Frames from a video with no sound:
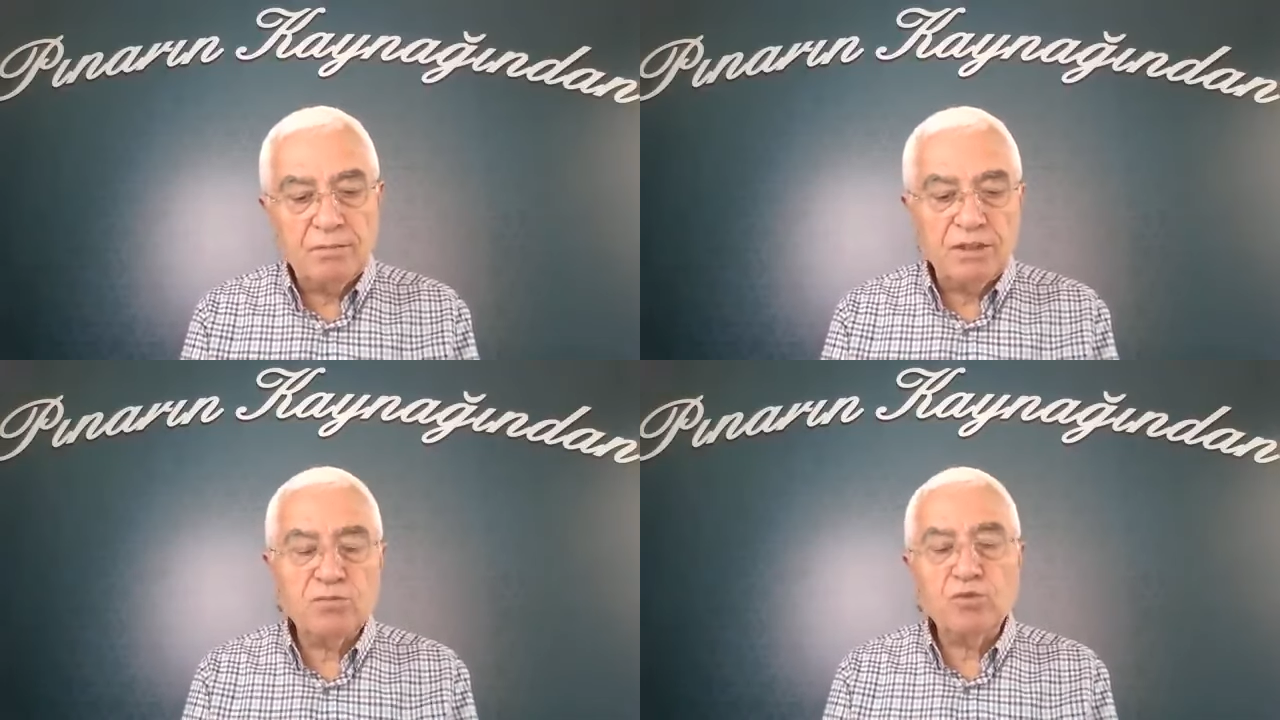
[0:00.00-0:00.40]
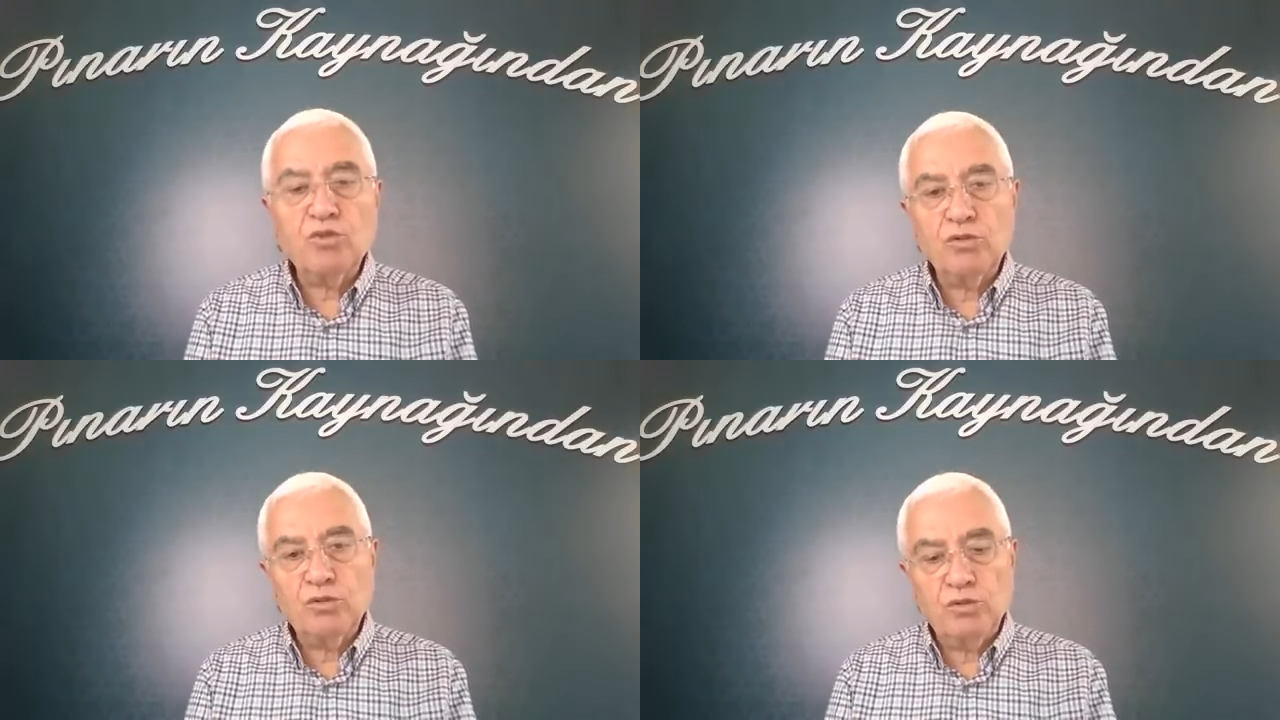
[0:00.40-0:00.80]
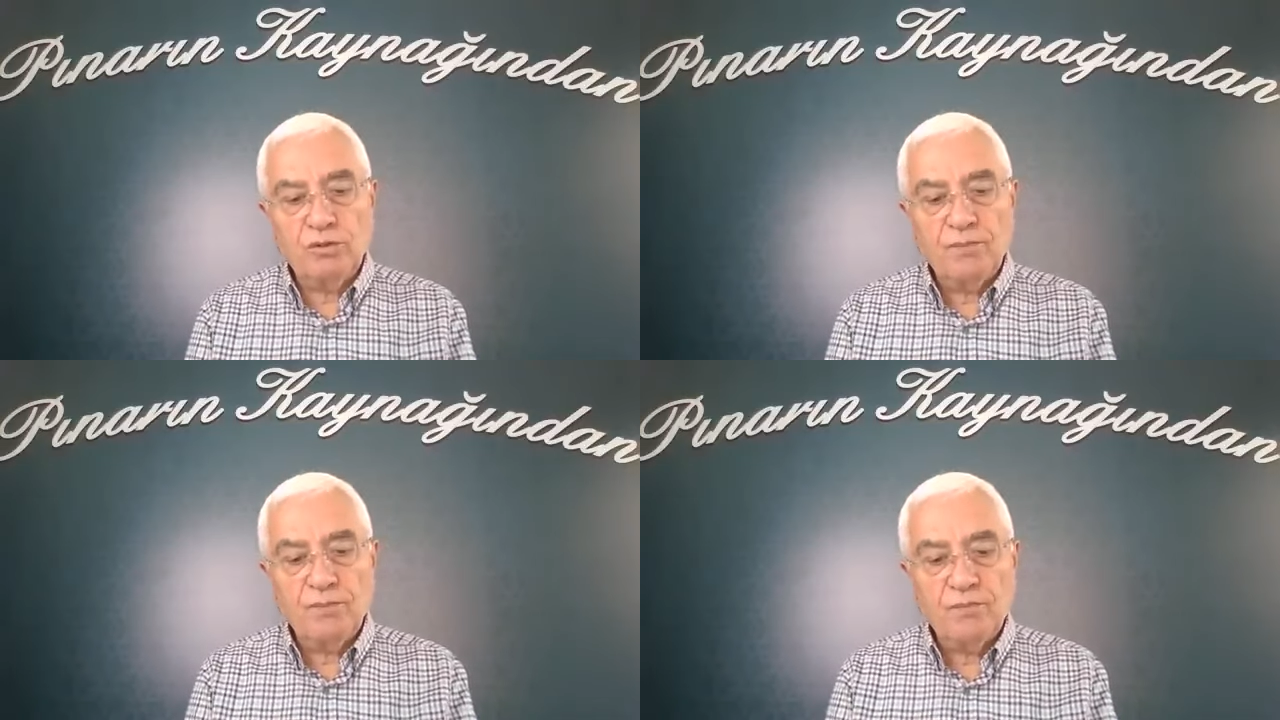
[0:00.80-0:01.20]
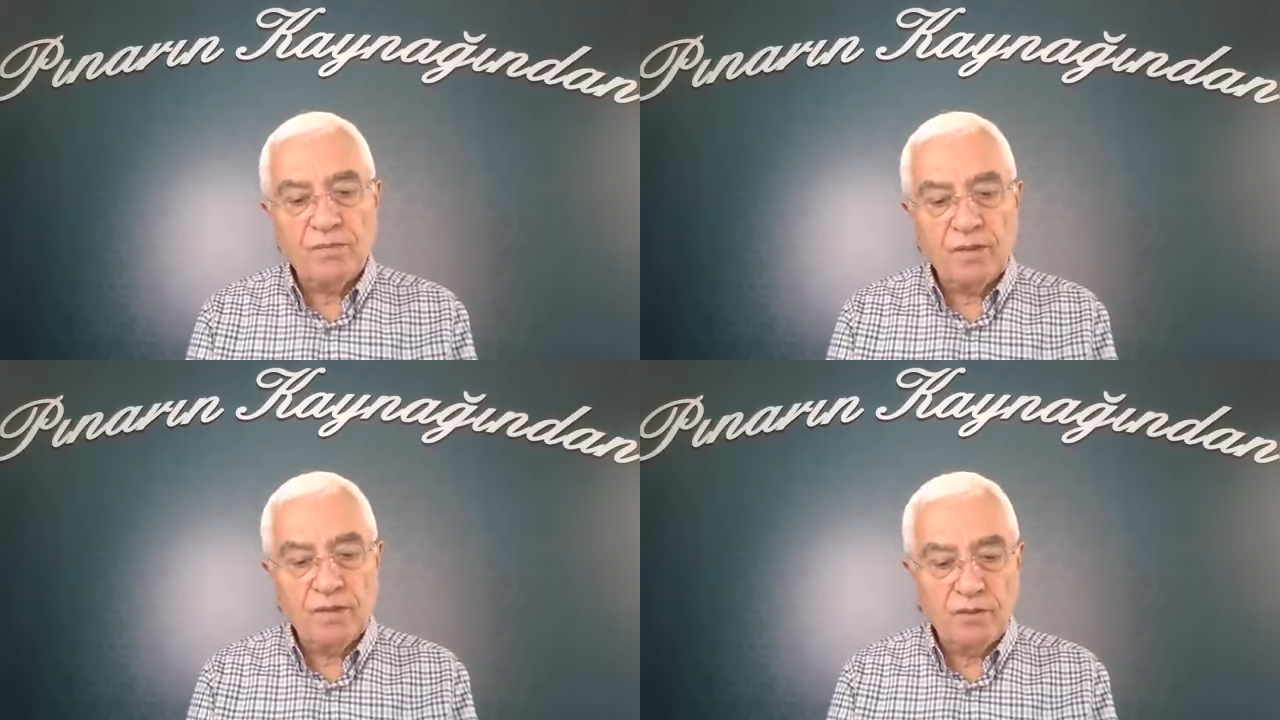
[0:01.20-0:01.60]
biz bu konuyu
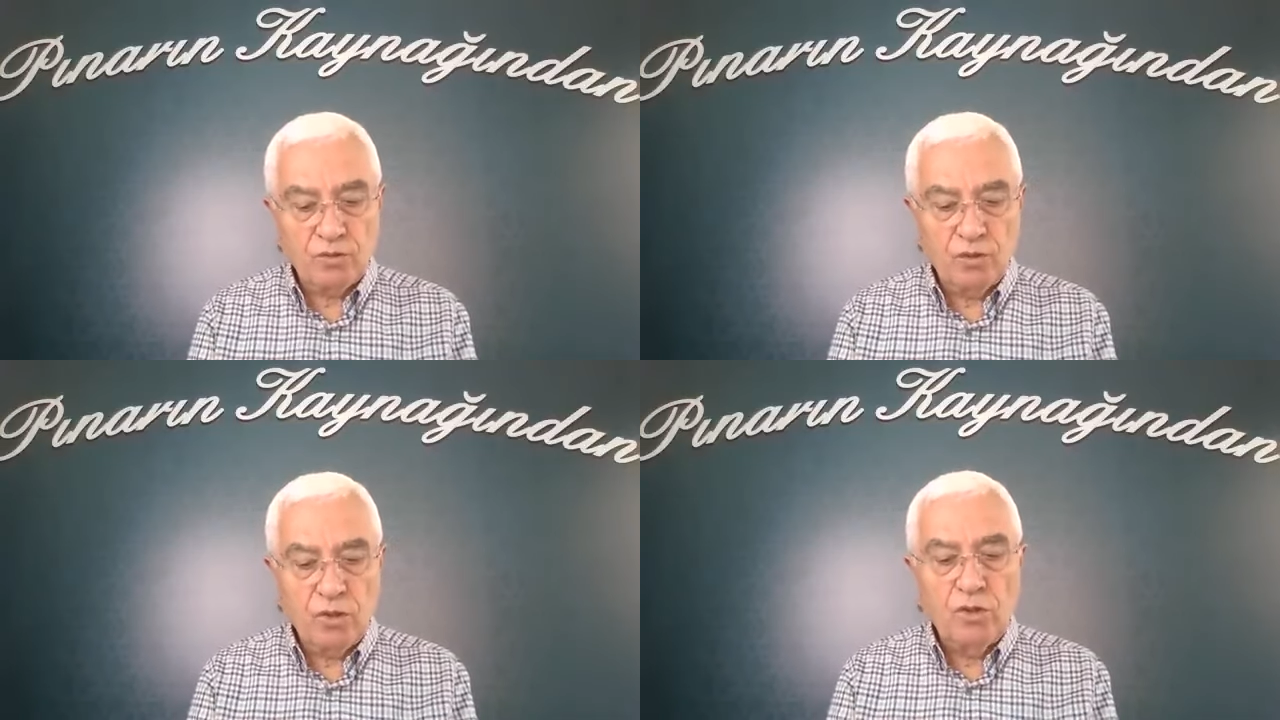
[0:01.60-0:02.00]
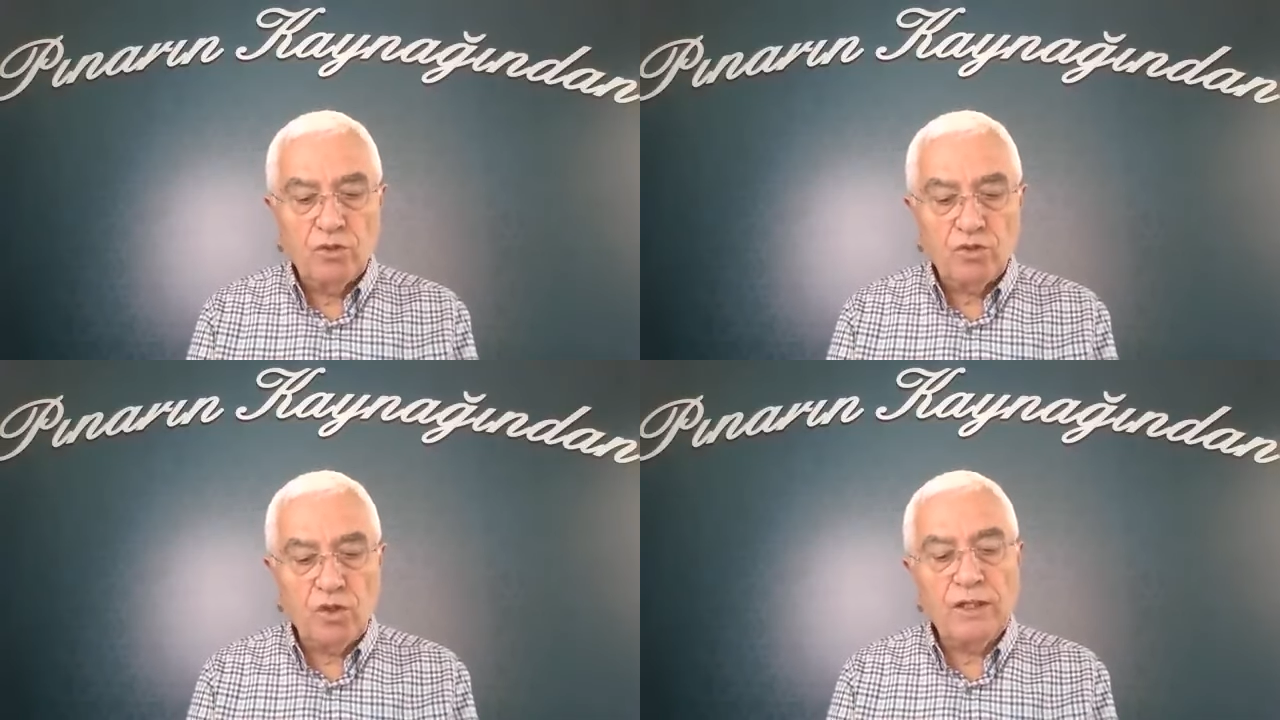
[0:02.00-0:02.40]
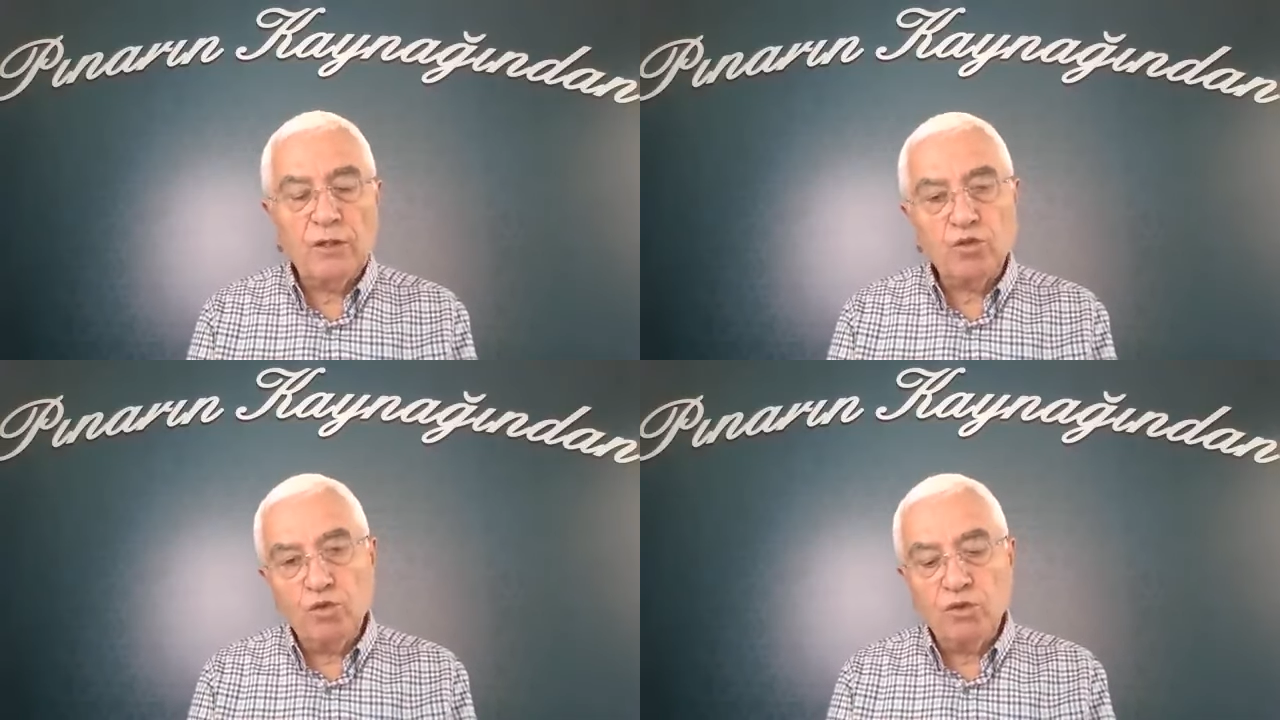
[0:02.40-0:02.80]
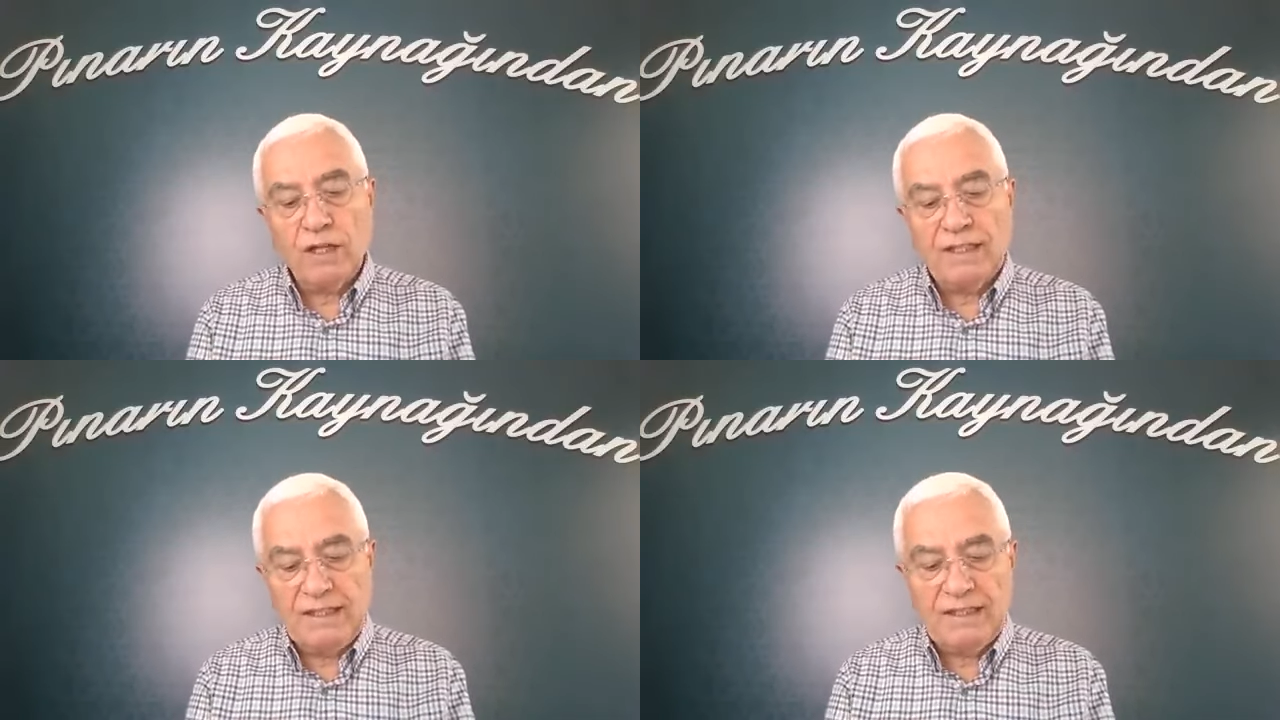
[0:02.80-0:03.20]
şöyle
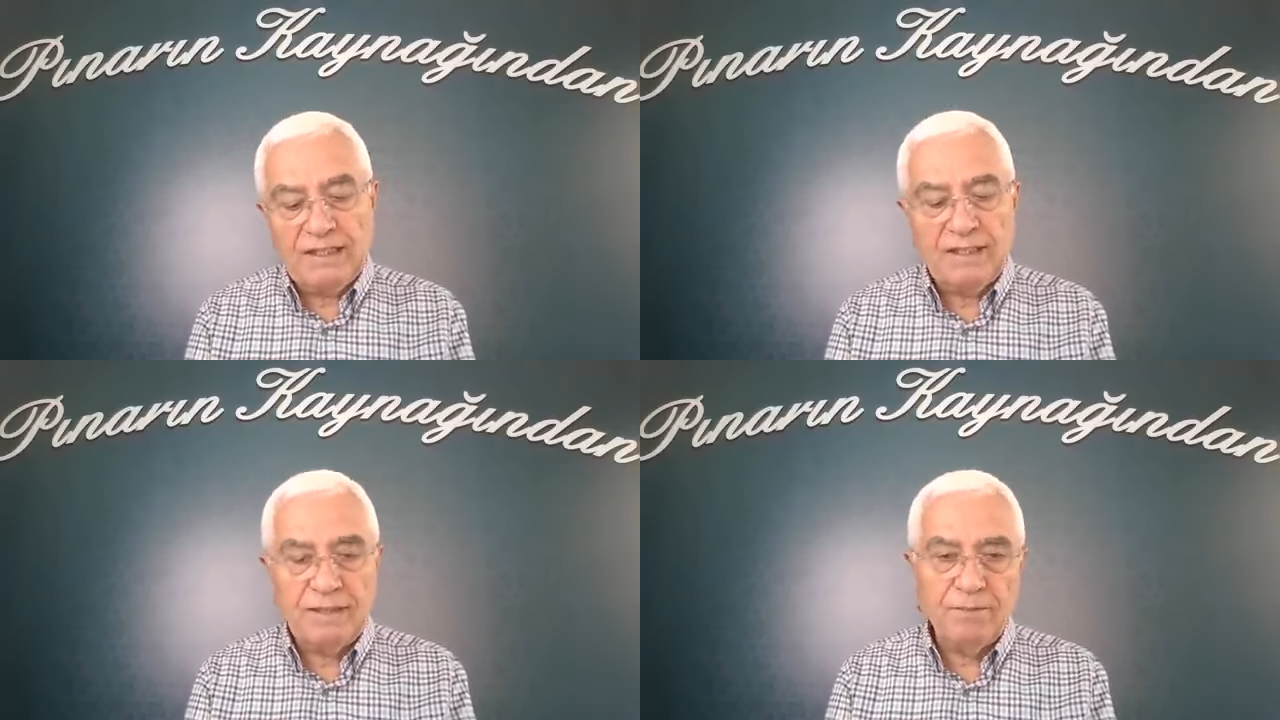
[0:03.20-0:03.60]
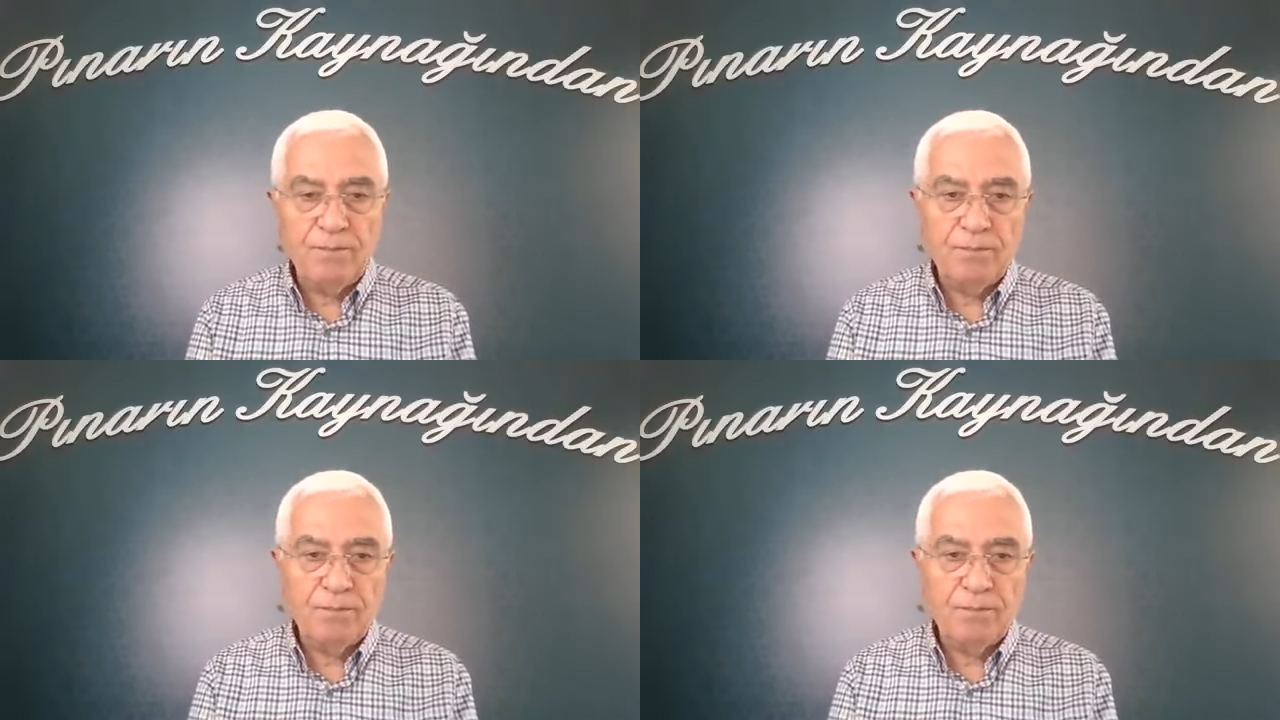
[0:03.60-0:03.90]
Nuh'la ilgili